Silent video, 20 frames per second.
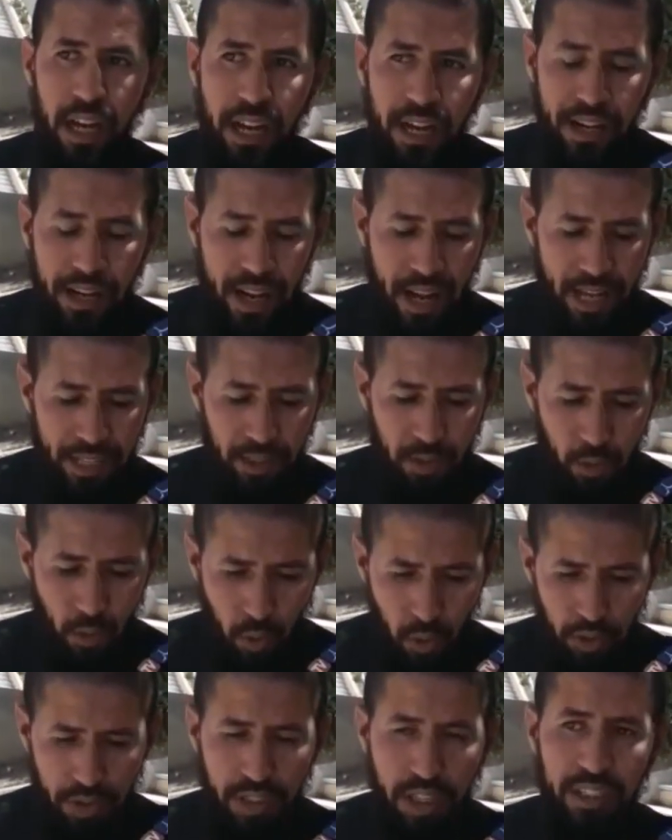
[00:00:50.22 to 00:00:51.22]
انها
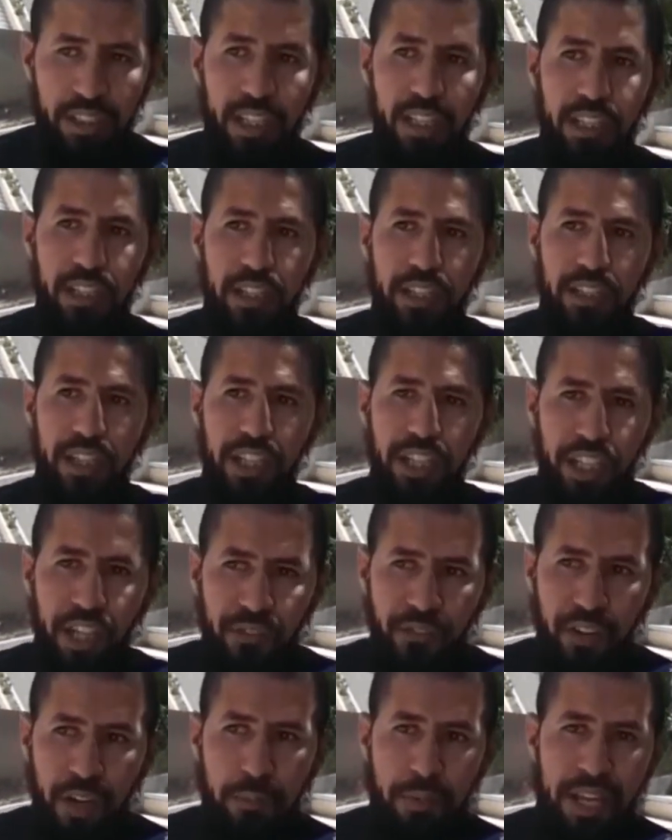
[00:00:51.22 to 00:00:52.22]
تكون
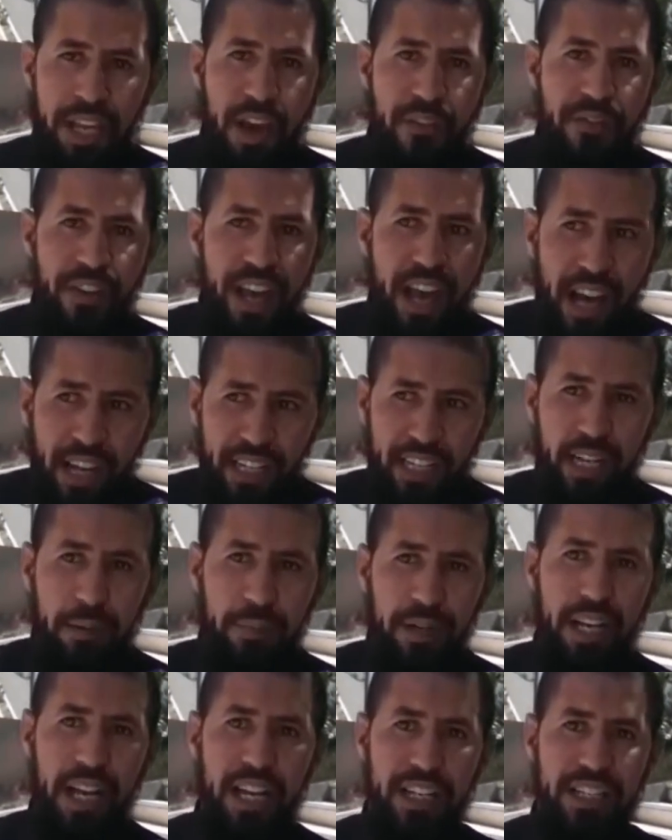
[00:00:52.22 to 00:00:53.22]
تتكفل بيا في
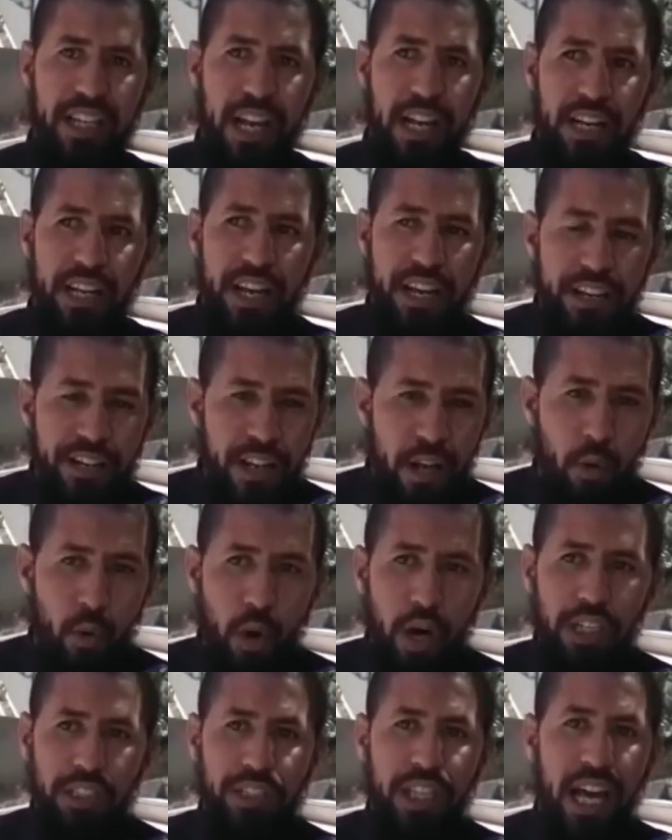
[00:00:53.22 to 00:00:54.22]
اقرب الاجال لان
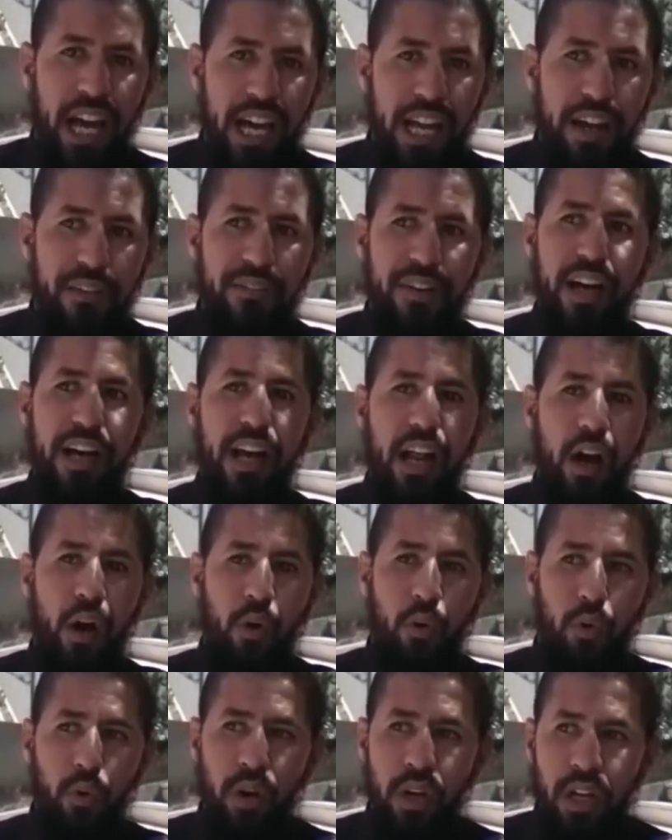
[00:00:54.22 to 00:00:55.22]
وقت عرفه
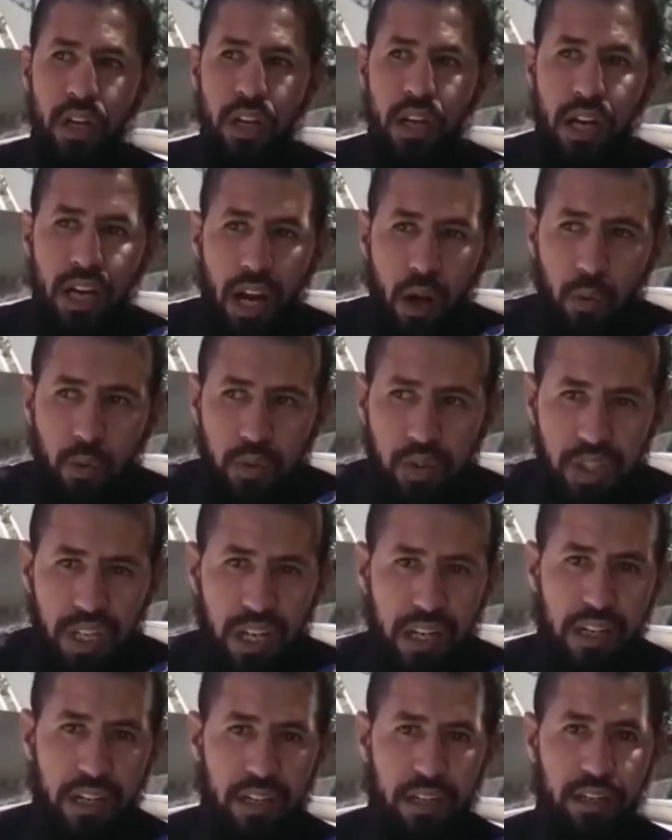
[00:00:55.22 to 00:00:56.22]
راهو راهو
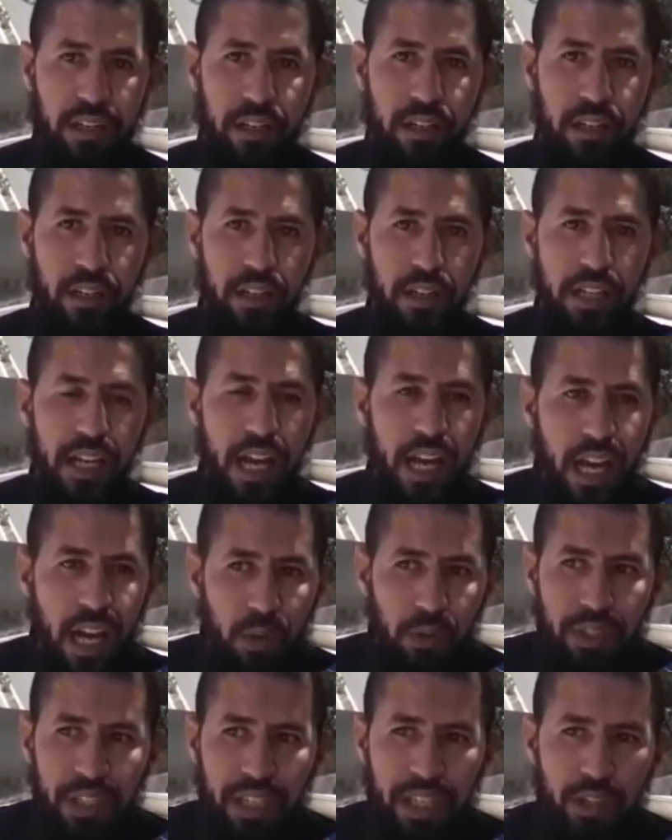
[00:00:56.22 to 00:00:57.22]
وصل يا
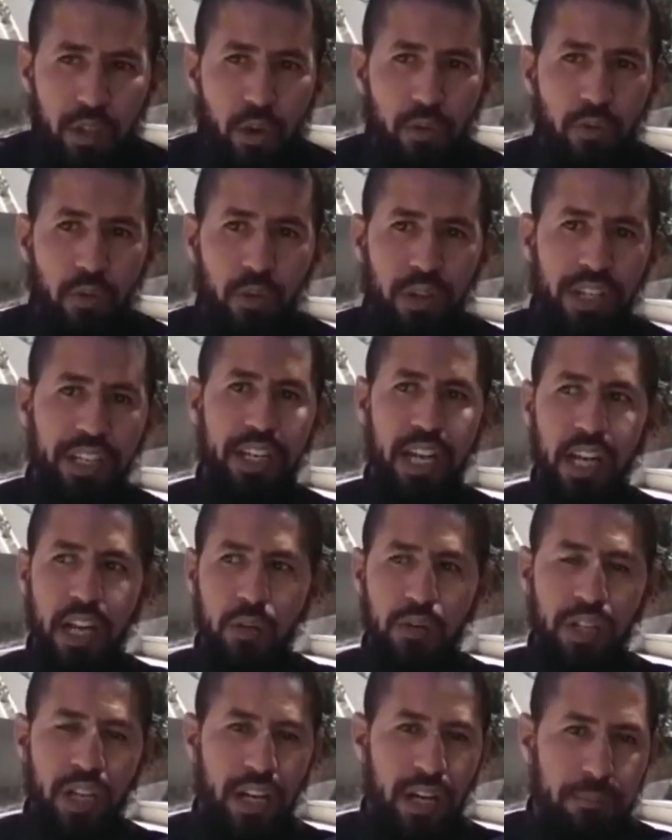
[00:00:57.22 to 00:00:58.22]
خوتي شوفوا لينا
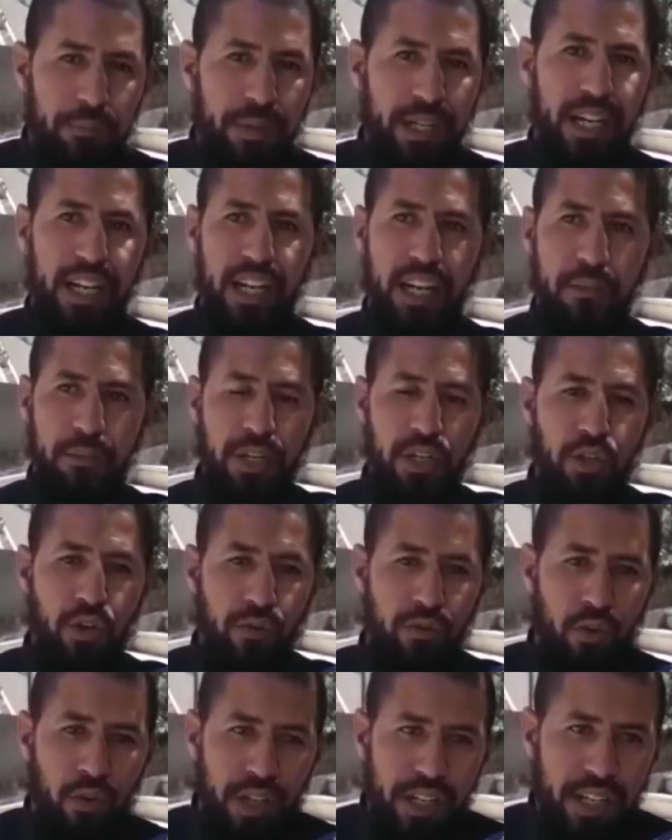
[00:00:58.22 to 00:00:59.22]
لو جه رب العالمين
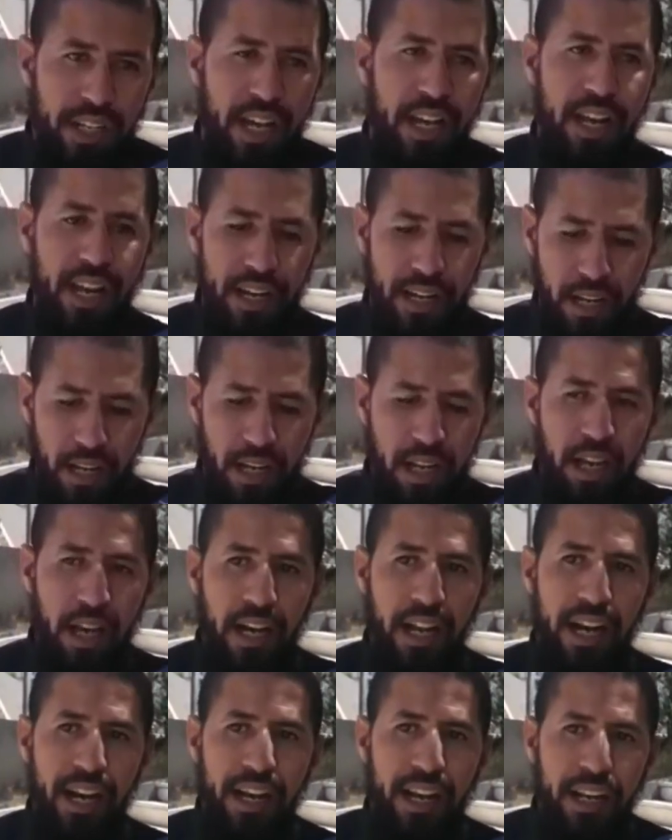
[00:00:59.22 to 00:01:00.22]
شوفوا لينا رانا
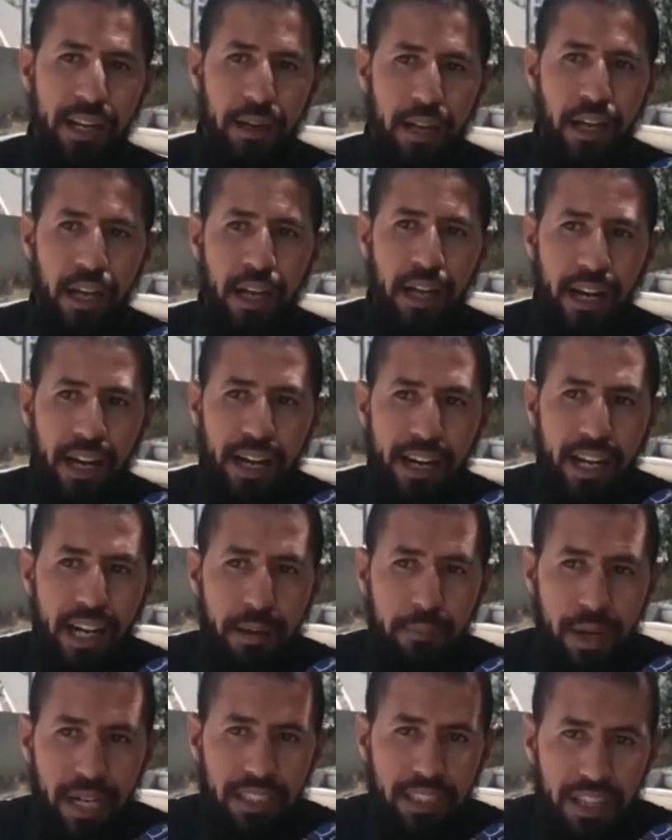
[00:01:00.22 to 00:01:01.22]
رانا رانا
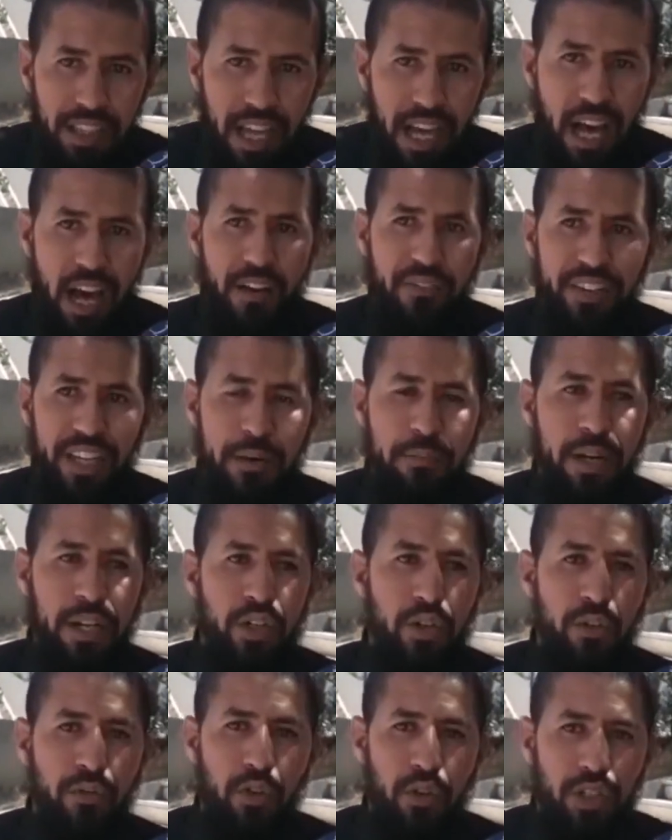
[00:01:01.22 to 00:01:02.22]
عباد ضعاف كيما
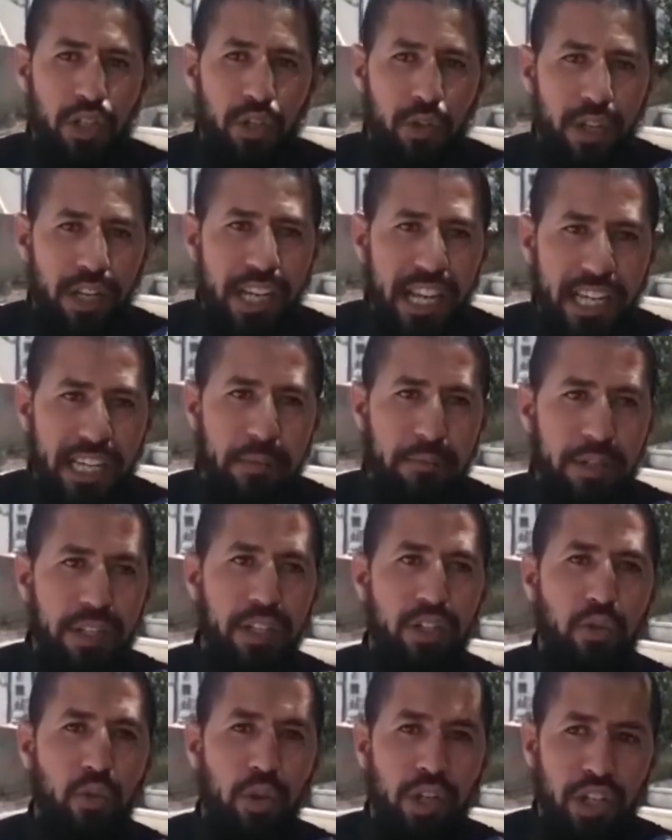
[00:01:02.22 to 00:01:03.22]
نشوفوش
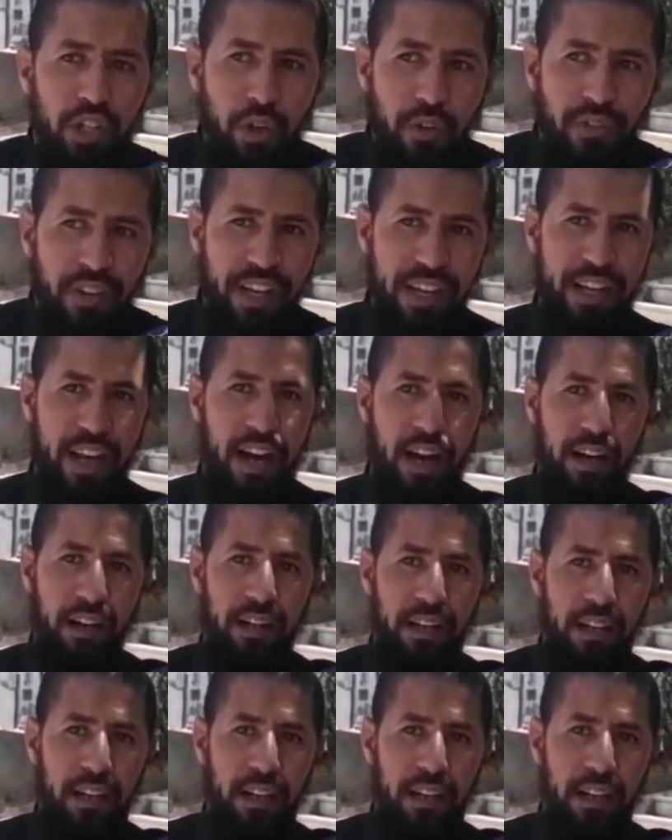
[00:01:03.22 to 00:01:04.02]
ليكم شكون اللي يشوف لينا